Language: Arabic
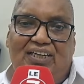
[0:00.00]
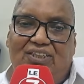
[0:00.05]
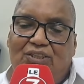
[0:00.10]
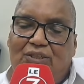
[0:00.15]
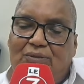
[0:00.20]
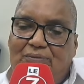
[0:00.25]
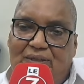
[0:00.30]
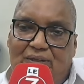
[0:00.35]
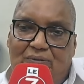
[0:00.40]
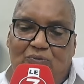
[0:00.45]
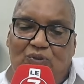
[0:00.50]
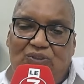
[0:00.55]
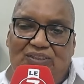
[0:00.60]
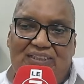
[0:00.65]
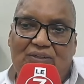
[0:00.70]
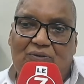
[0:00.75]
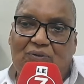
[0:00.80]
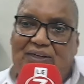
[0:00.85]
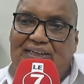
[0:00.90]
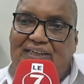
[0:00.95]
على جميع
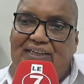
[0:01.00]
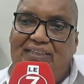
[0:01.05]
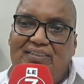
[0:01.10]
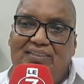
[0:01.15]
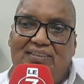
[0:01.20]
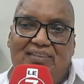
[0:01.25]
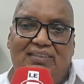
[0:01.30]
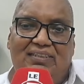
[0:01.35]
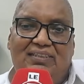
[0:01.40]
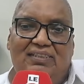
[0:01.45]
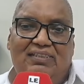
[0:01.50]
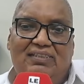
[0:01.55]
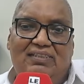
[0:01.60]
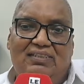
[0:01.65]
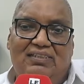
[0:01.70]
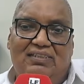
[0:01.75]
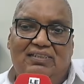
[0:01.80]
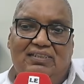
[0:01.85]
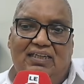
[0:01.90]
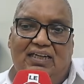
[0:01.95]
المستويات
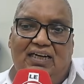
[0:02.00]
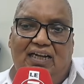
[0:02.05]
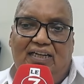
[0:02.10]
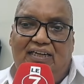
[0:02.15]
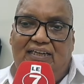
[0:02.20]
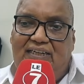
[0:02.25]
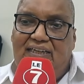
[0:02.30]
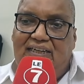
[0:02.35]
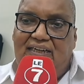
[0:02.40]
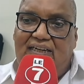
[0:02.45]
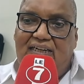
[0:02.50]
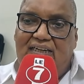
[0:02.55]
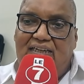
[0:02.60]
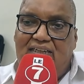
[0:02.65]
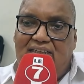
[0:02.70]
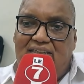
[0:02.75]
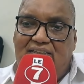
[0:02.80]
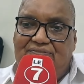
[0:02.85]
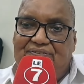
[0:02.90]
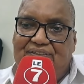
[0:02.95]
راه لنا
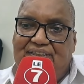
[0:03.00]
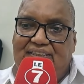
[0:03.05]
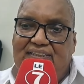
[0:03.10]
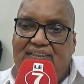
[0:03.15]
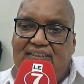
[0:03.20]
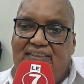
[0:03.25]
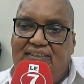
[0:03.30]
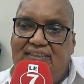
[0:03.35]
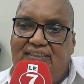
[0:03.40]
فهاد